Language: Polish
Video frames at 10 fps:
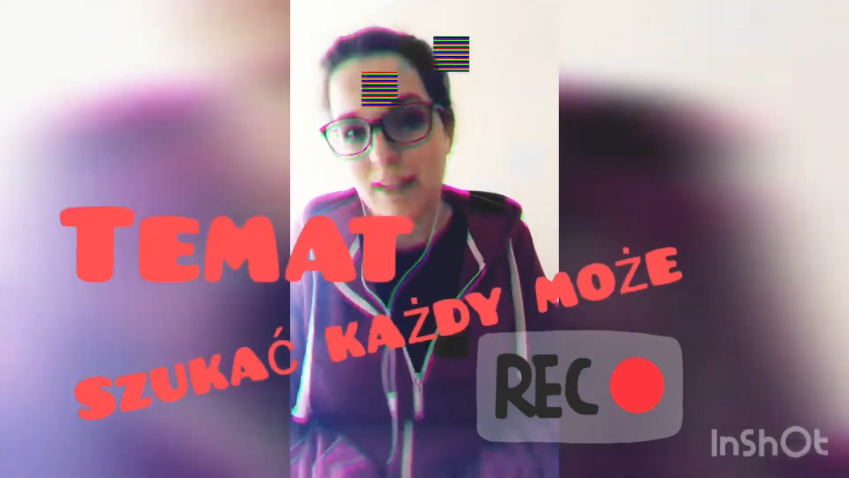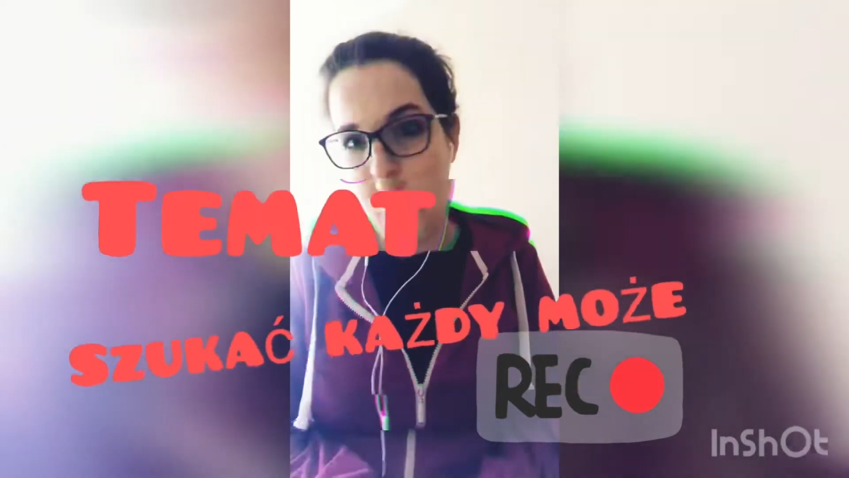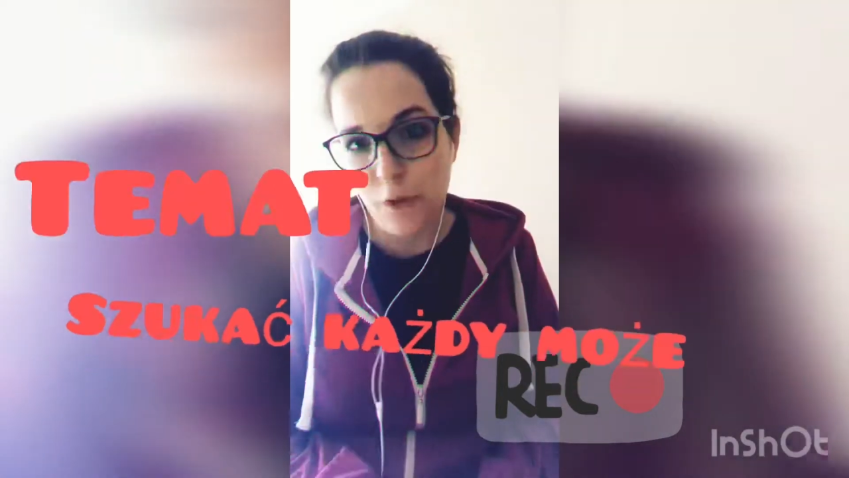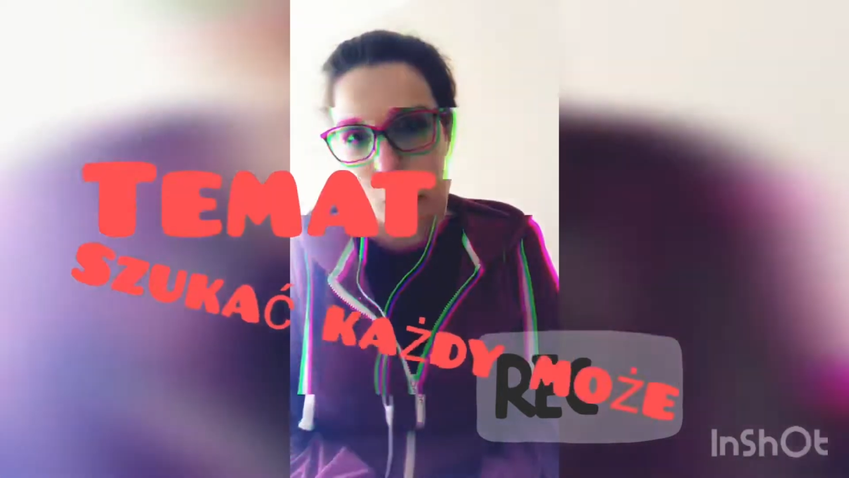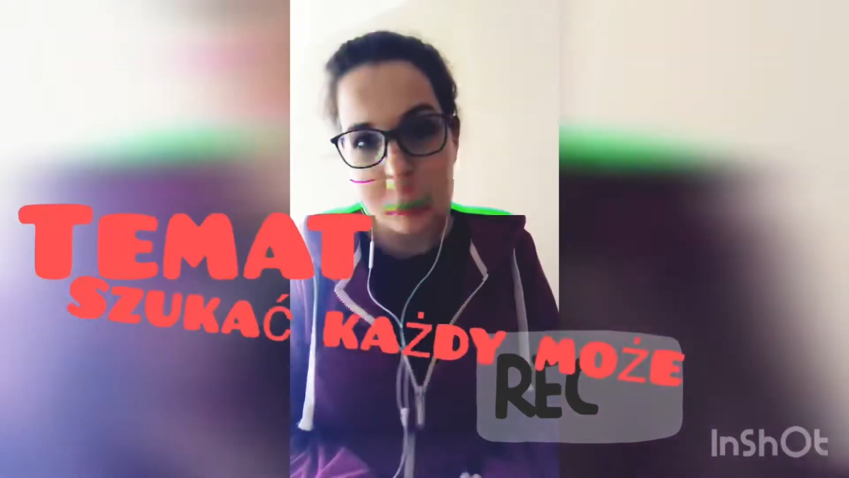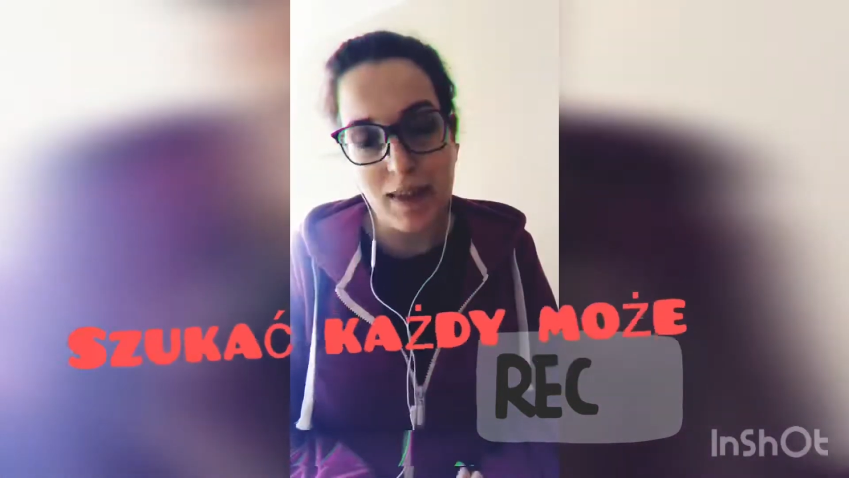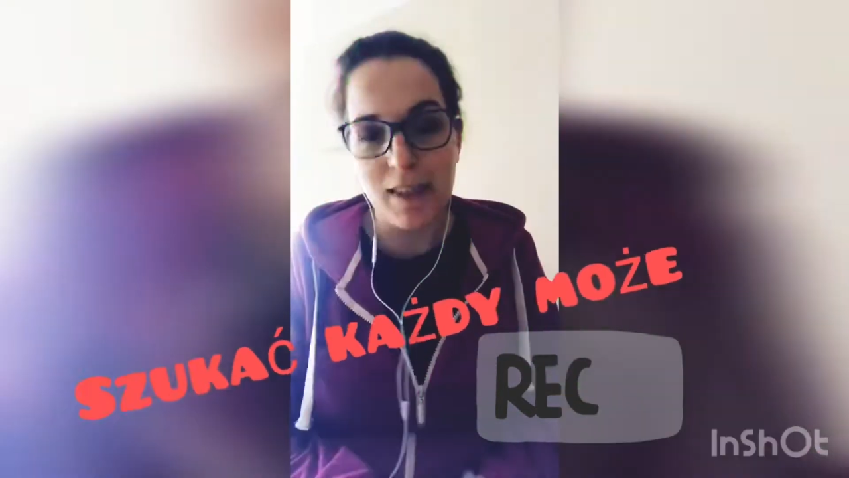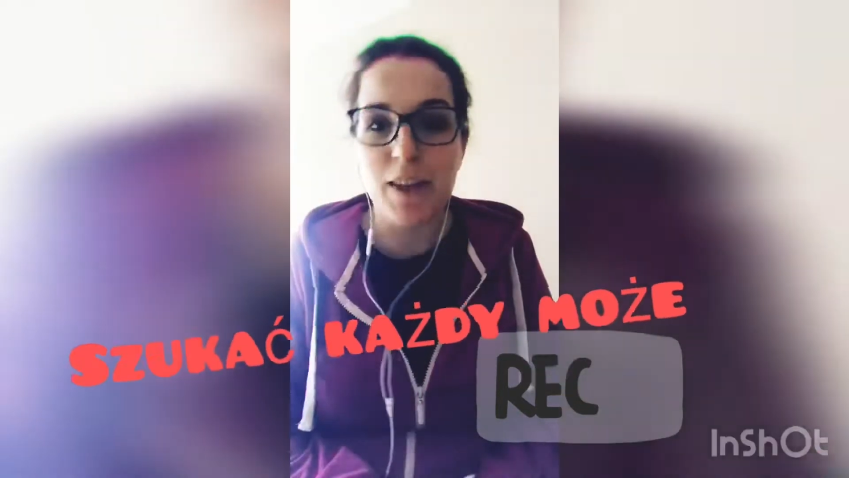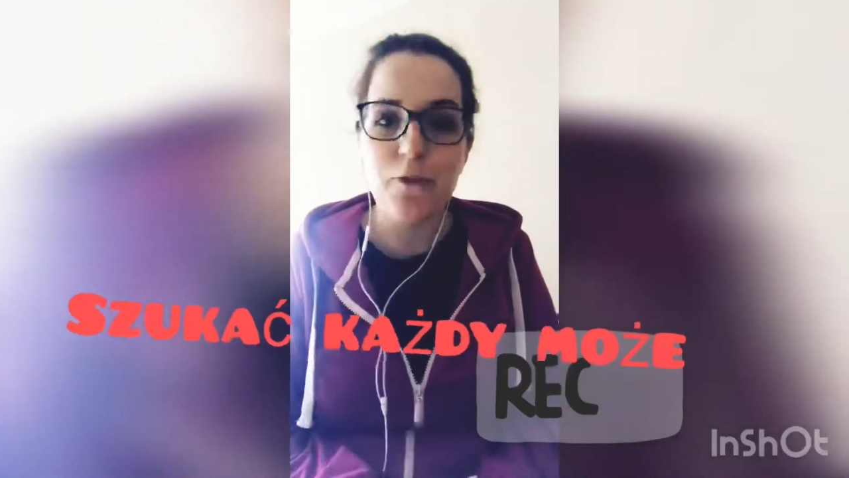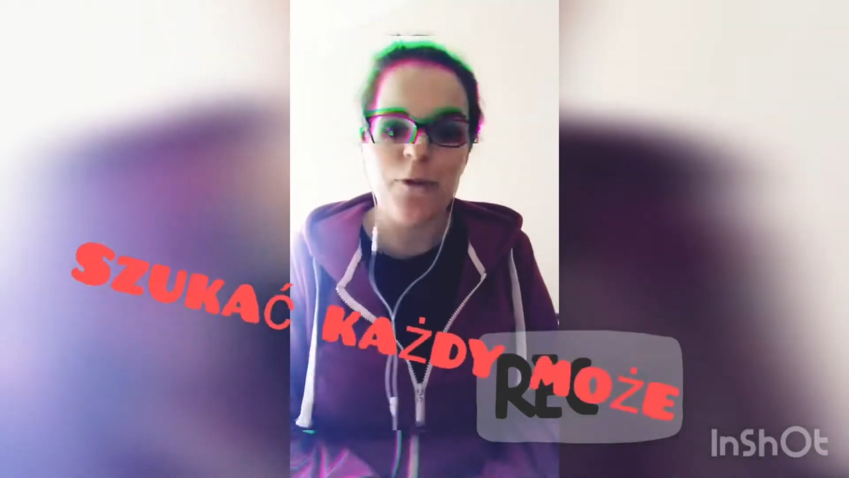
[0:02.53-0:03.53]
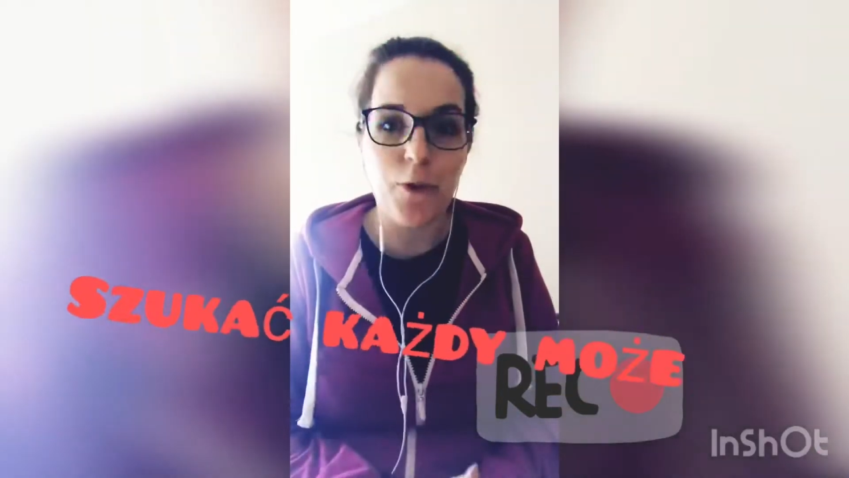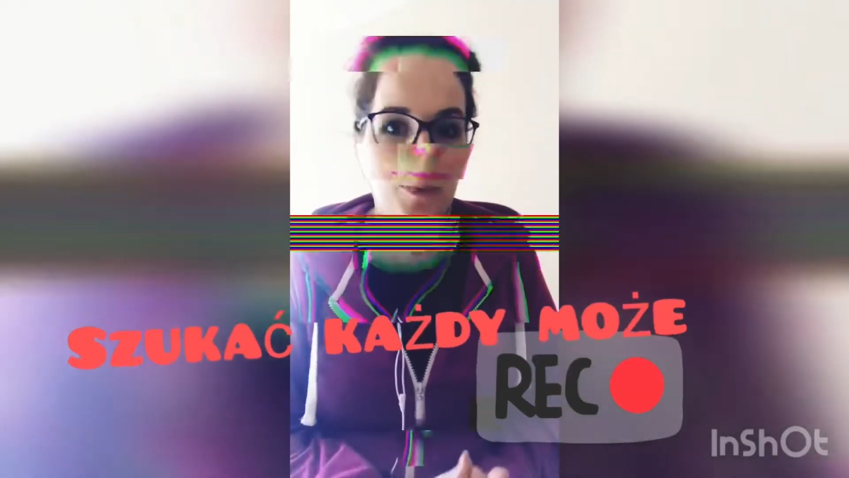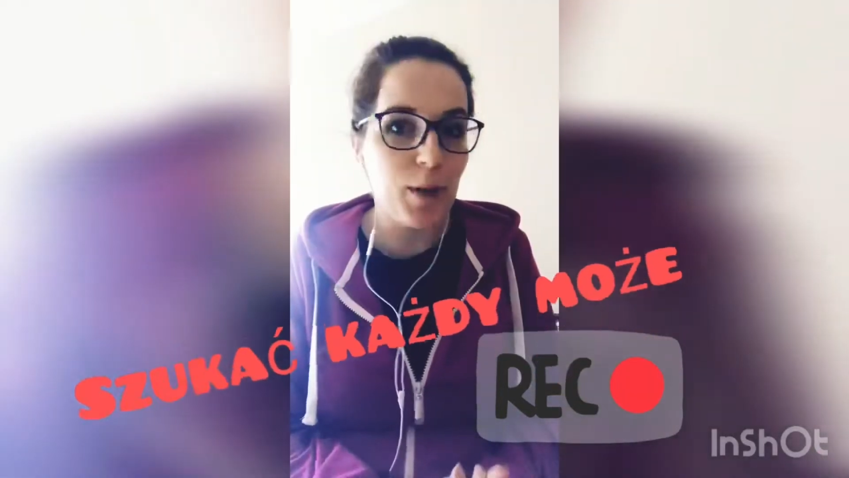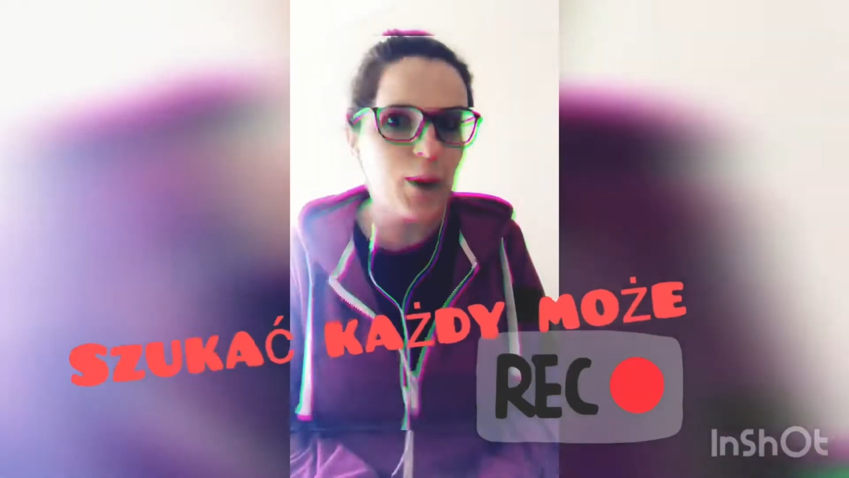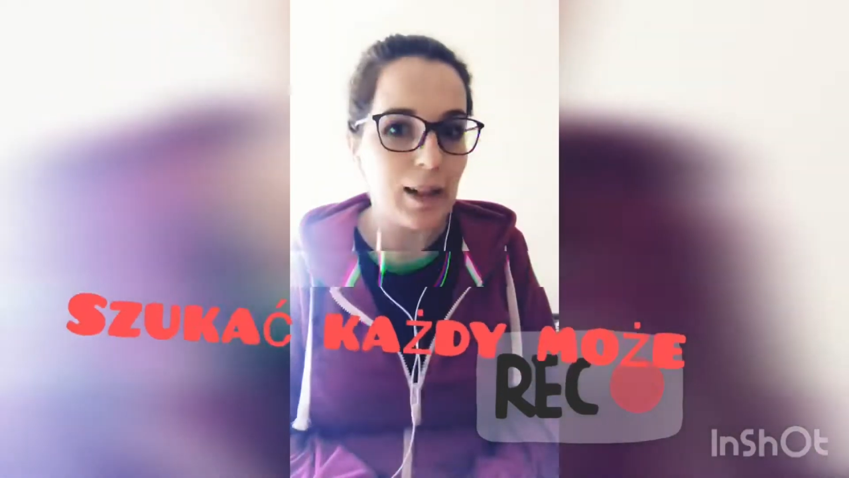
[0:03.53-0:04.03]
informatyki w
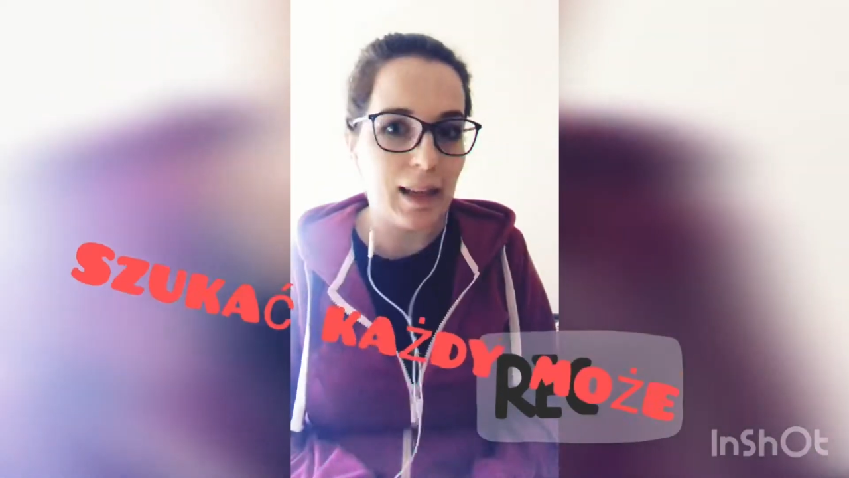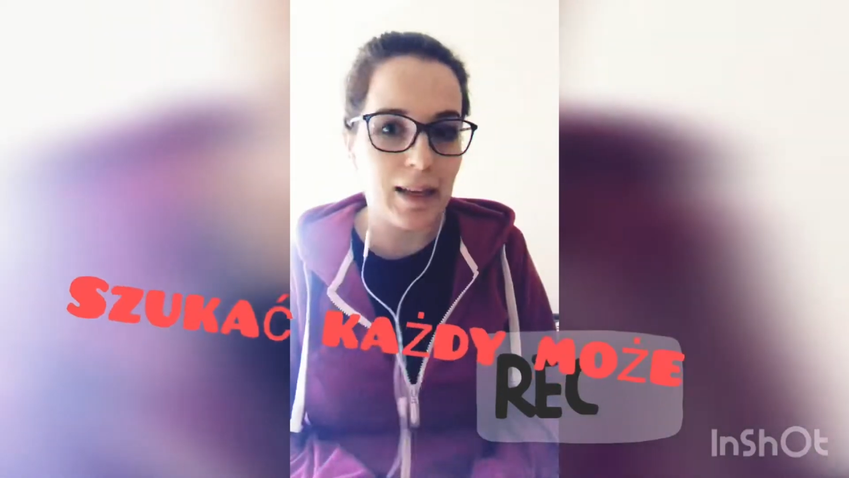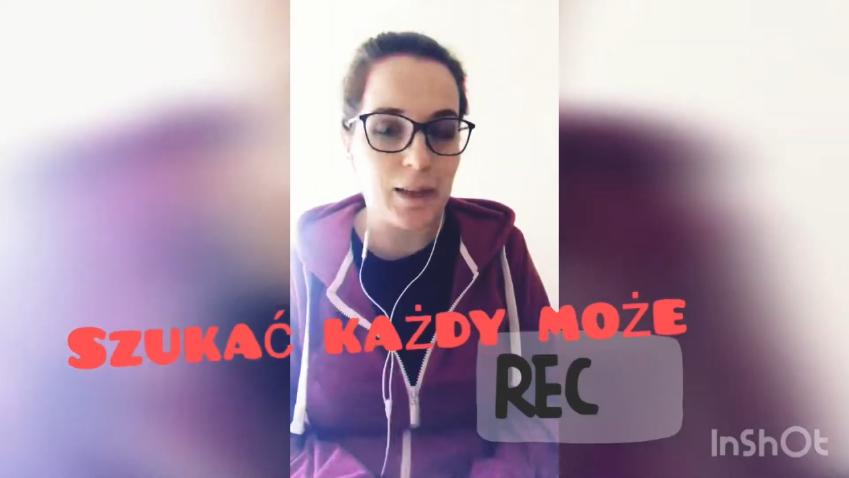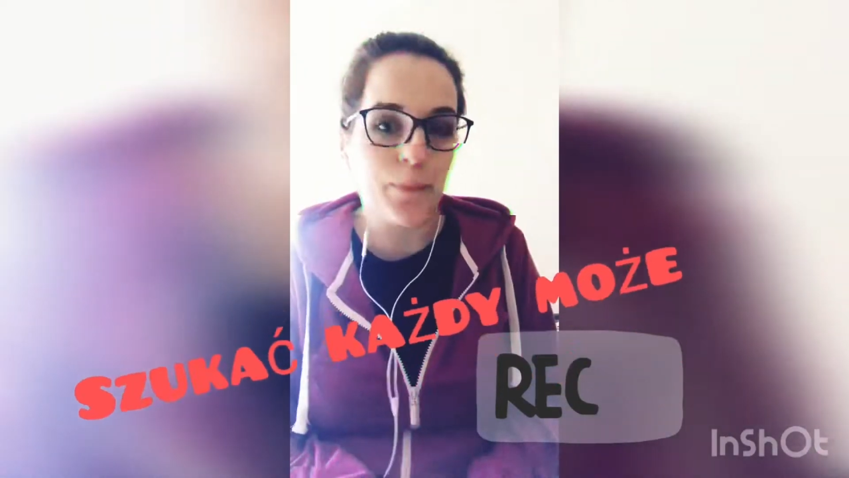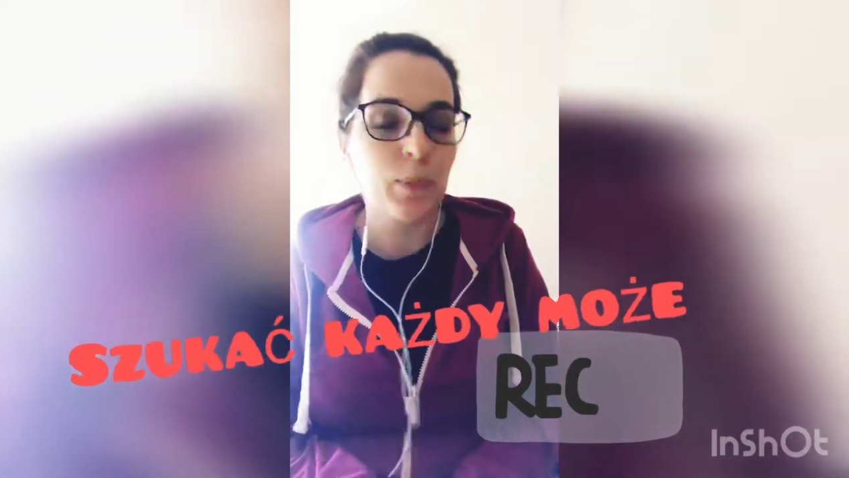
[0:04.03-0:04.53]
formie online.